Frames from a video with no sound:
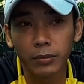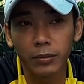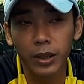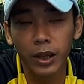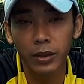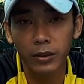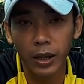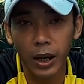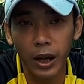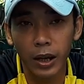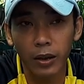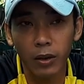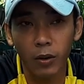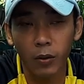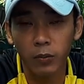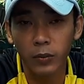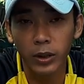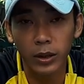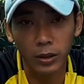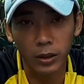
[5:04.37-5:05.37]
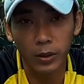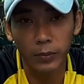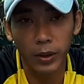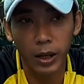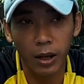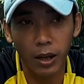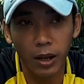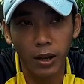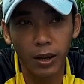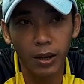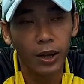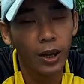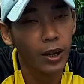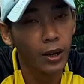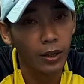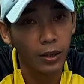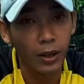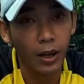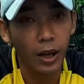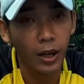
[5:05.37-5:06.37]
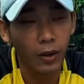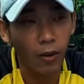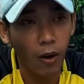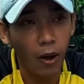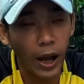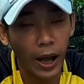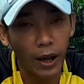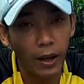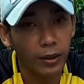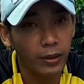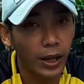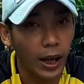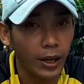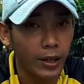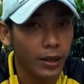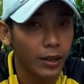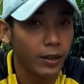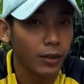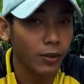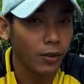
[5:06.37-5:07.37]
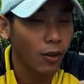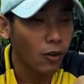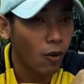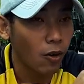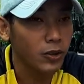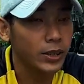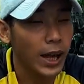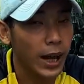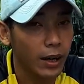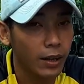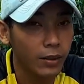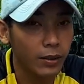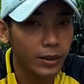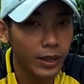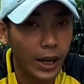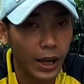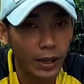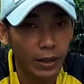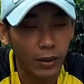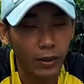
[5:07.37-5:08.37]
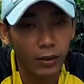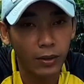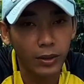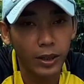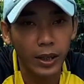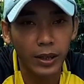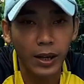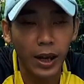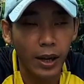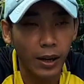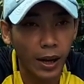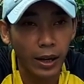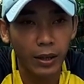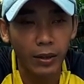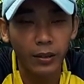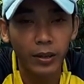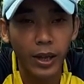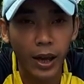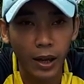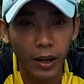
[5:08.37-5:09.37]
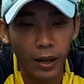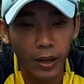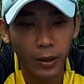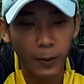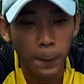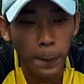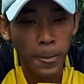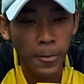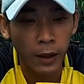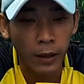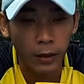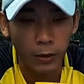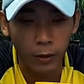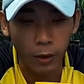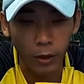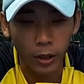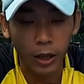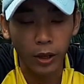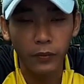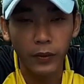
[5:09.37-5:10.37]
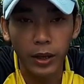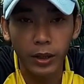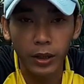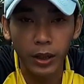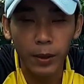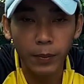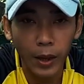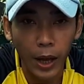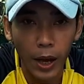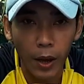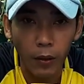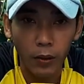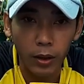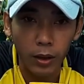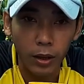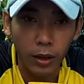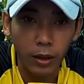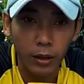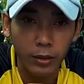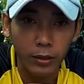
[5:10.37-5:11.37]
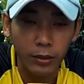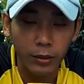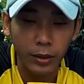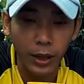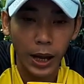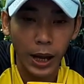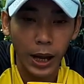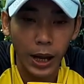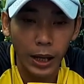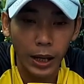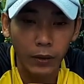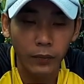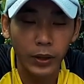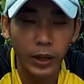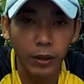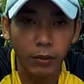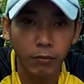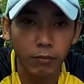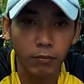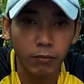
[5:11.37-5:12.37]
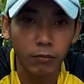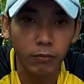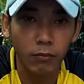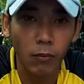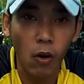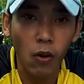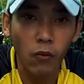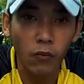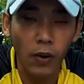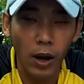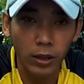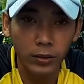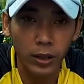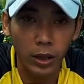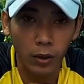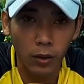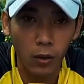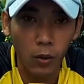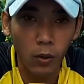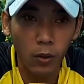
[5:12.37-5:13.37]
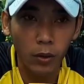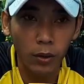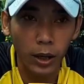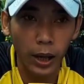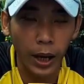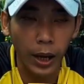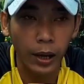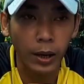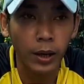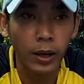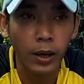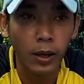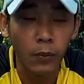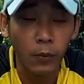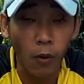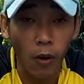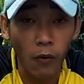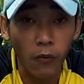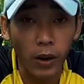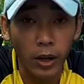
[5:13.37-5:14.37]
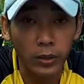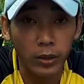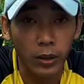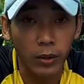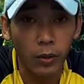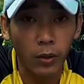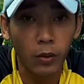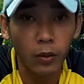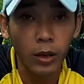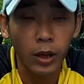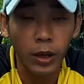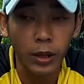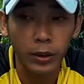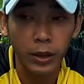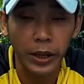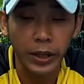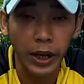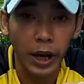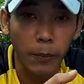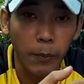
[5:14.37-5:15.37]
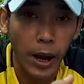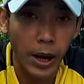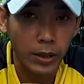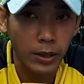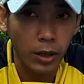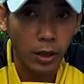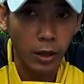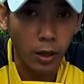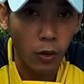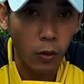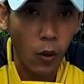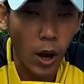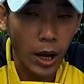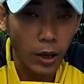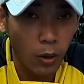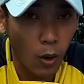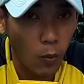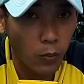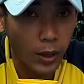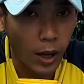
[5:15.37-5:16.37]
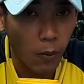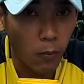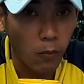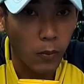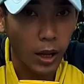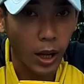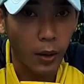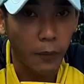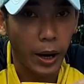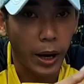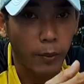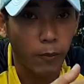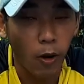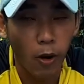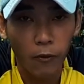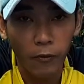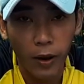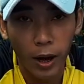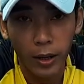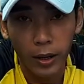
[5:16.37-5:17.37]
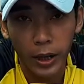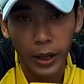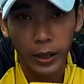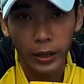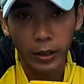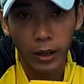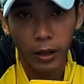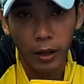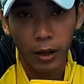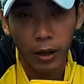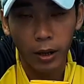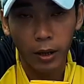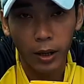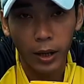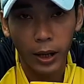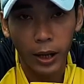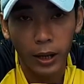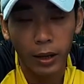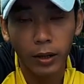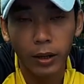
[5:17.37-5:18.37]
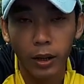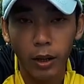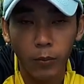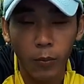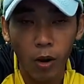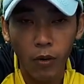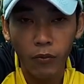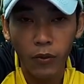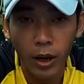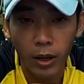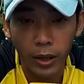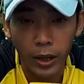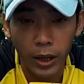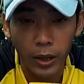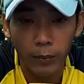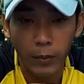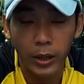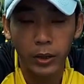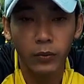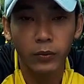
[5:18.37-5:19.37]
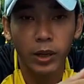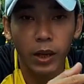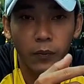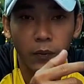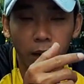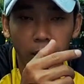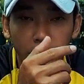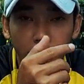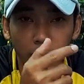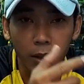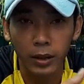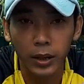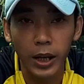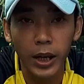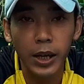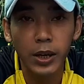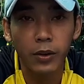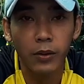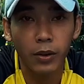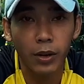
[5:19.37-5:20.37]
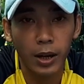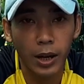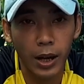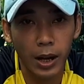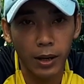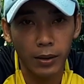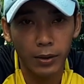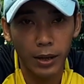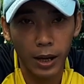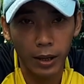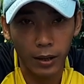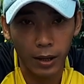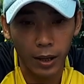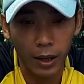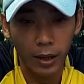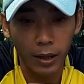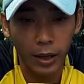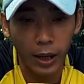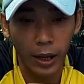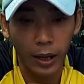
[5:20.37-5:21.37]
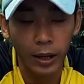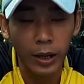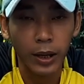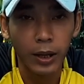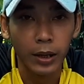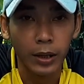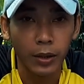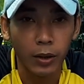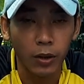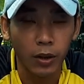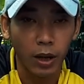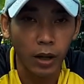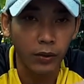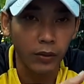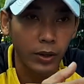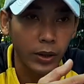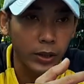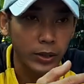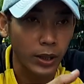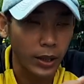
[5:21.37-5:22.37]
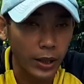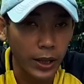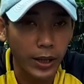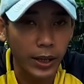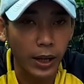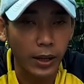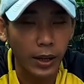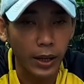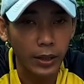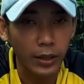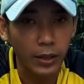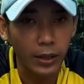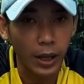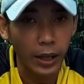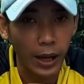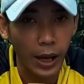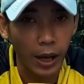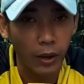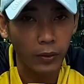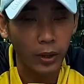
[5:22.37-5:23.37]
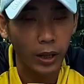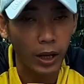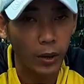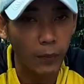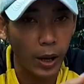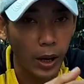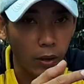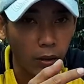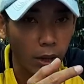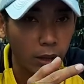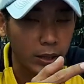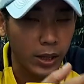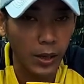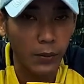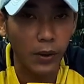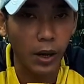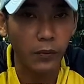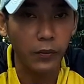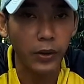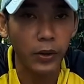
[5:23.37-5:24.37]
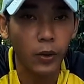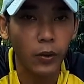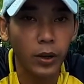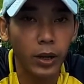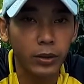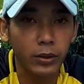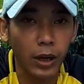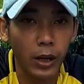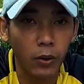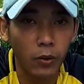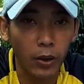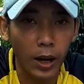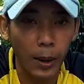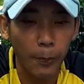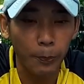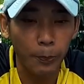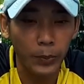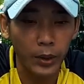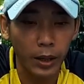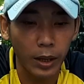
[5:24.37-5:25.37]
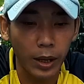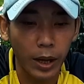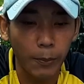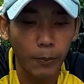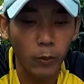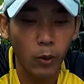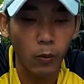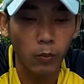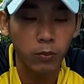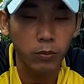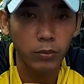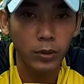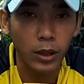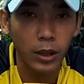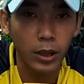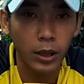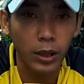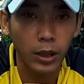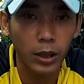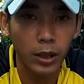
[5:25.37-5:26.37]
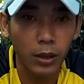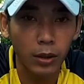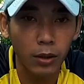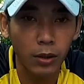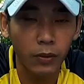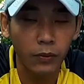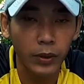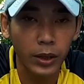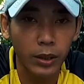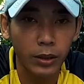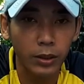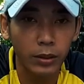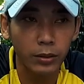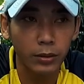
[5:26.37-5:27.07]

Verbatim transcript: kích rễ nó cũng được nhưng mà nó nó nó hơi khó khăn hơn tại vì nó có sẵn nó ra thì nó có tiền đề ra thì nó dễ hơn rồi cái việc tiếp theo nữa là cái việc bón phân xịt thuốc ha bón phân xịt thuốc thì các bạn đừng có quá nôn nóng mà các bạn bón phân liền cho nó ha đừng có bón phân liền mà chúng ta phải xử lý cho nó ra, ra rễ ha rồi cái việc xử lý ra rễ như thế nào thì các bạn có thể xem lại video kích rễ của Lâm thì Lâm cũng uh, có việc